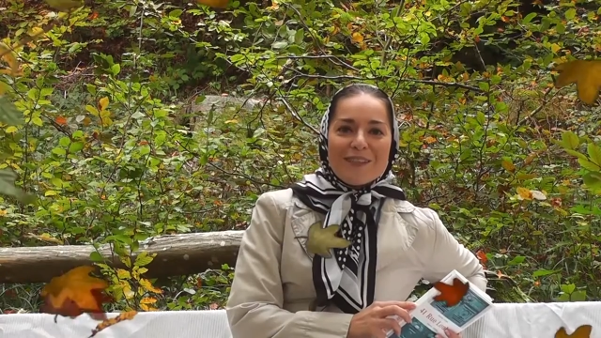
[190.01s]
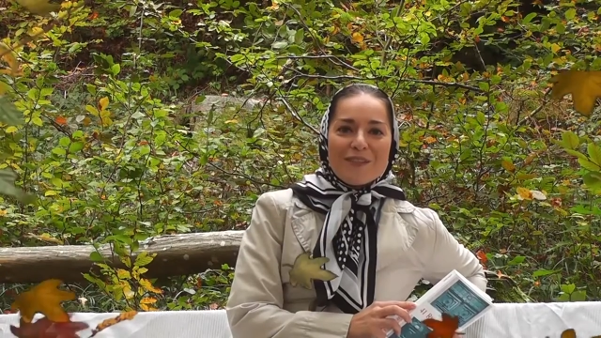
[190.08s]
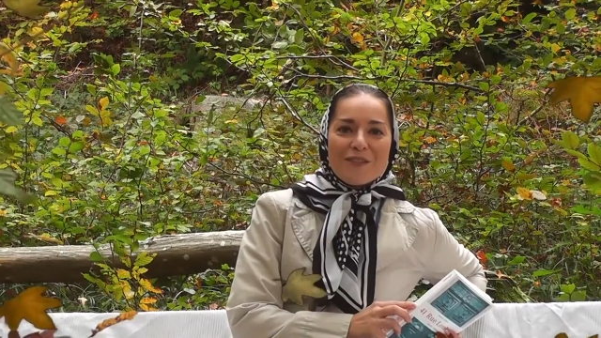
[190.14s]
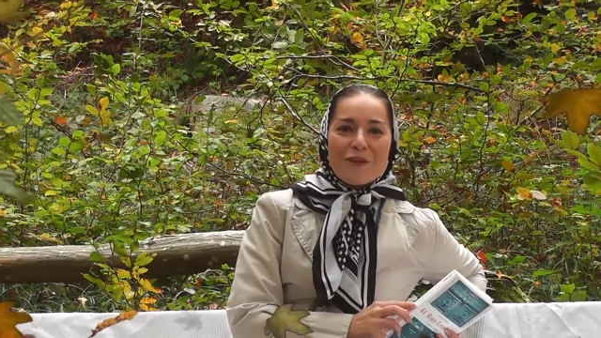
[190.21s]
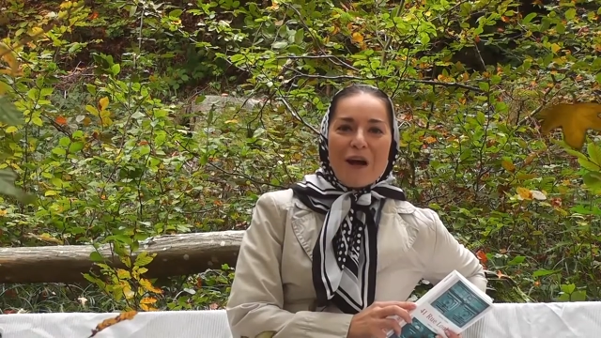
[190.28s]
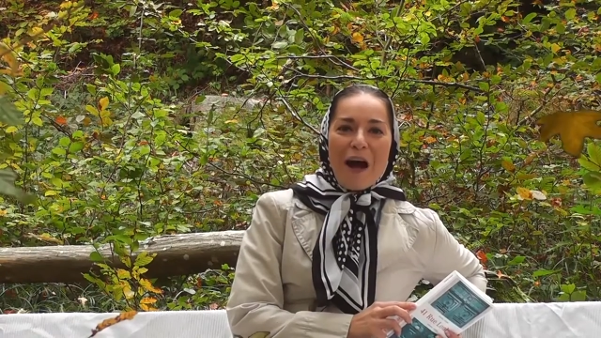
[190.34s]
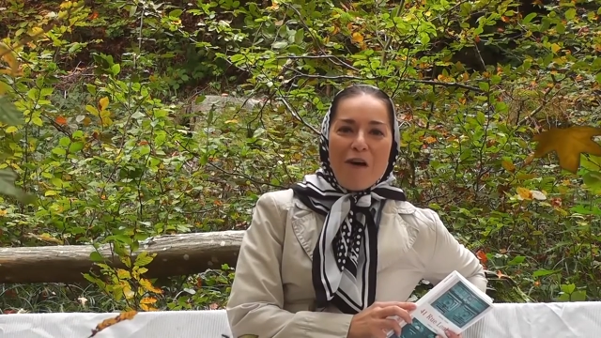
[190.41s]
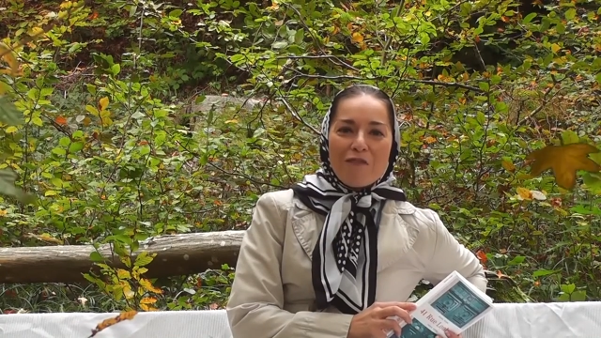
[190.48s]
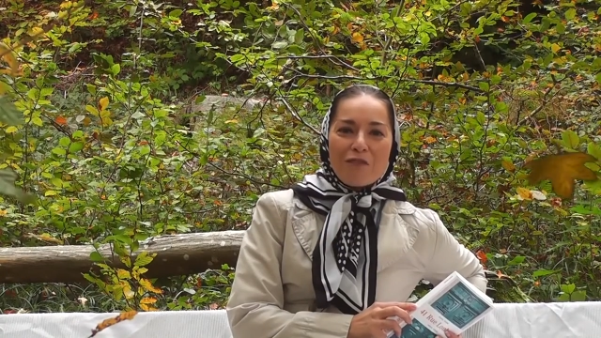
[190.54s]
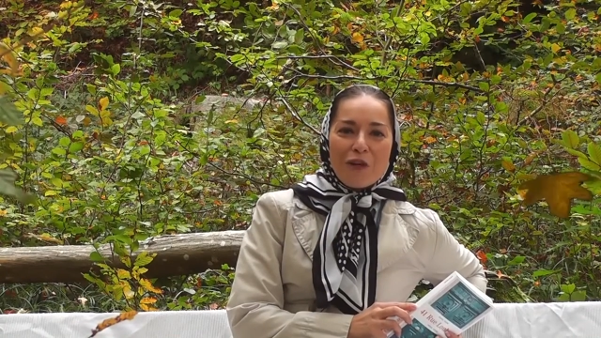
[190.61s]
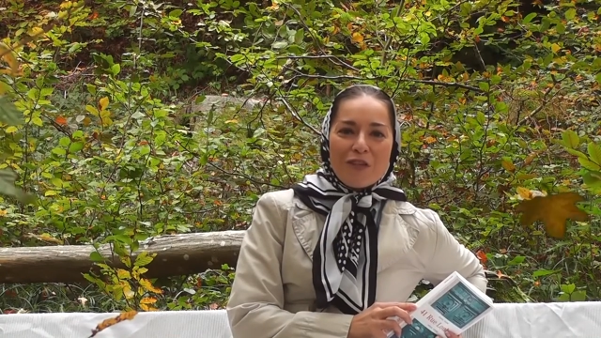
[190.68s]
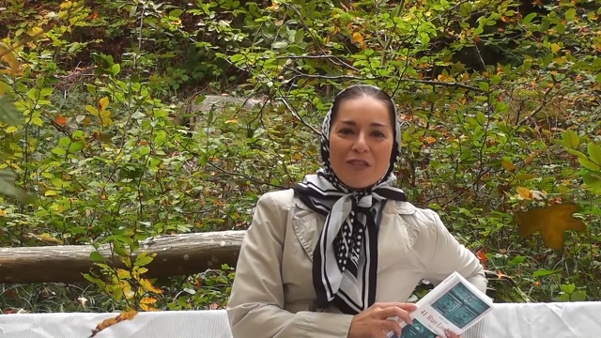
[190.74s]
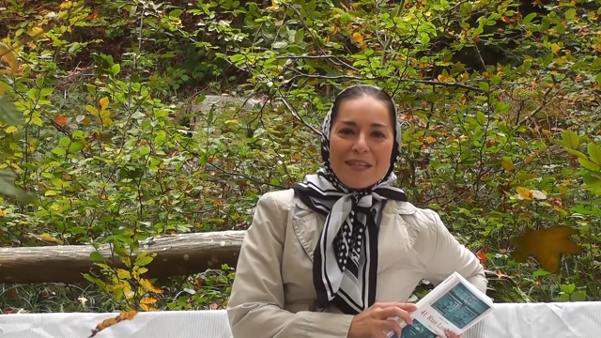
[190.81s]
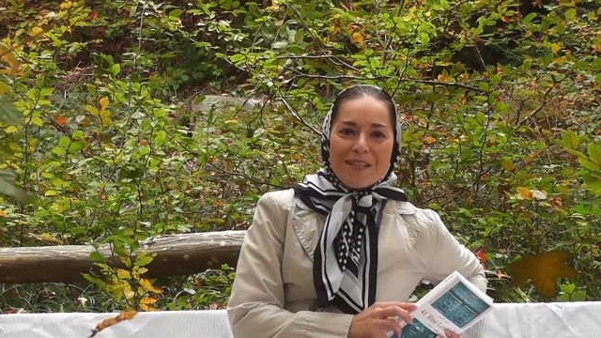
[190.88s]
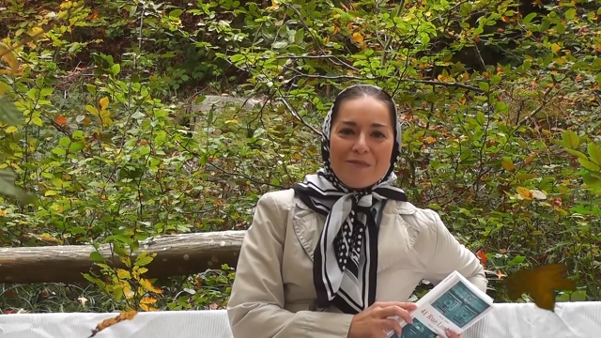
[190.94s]
so kauft
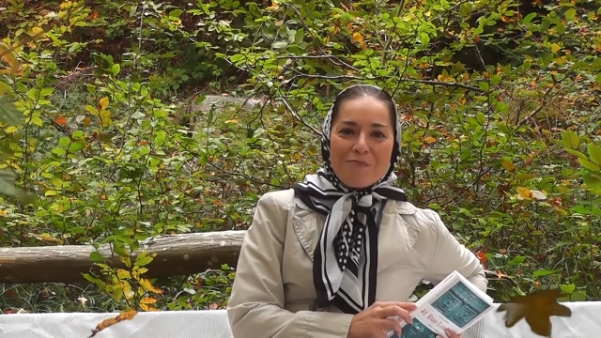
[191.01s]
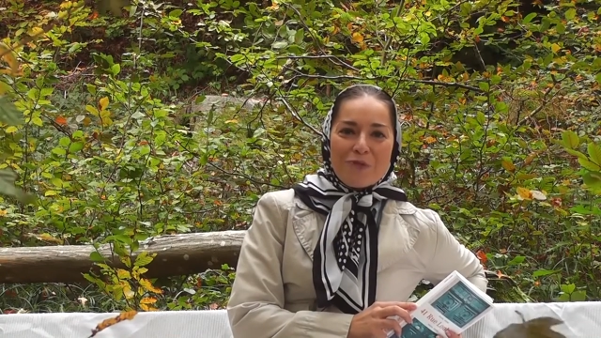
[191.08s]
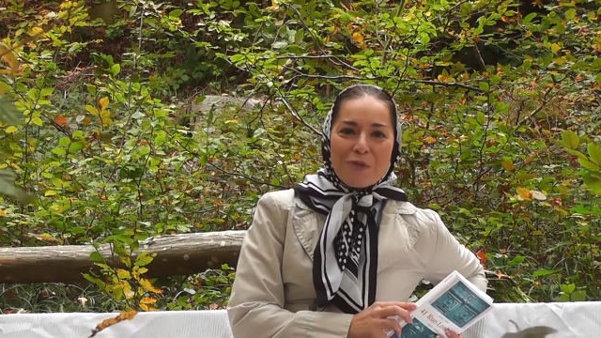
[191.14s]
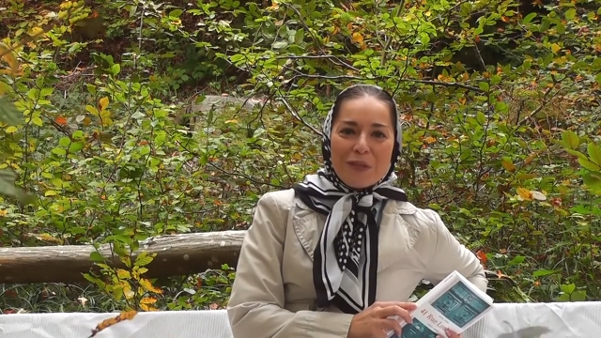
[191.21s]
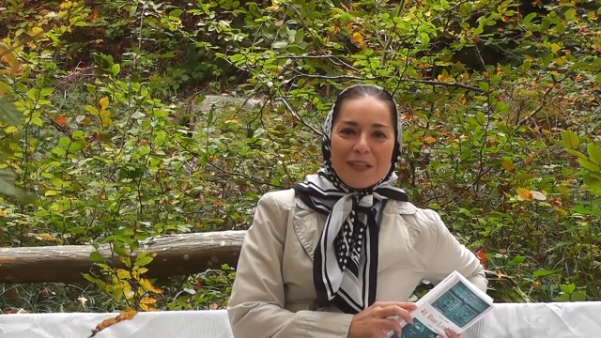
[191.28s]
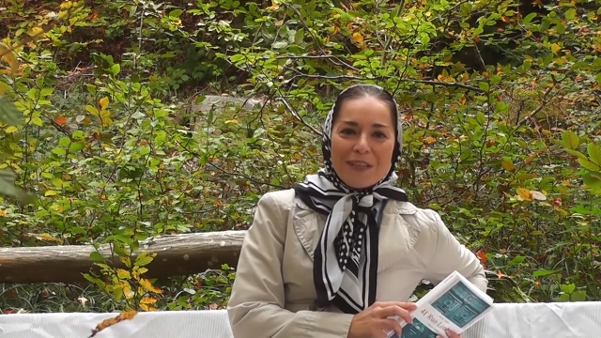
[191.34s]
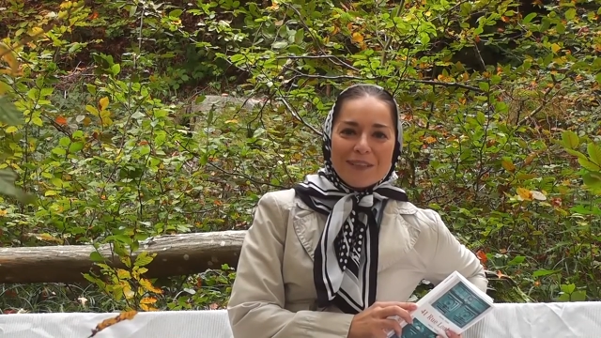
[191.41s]
euch das Buch.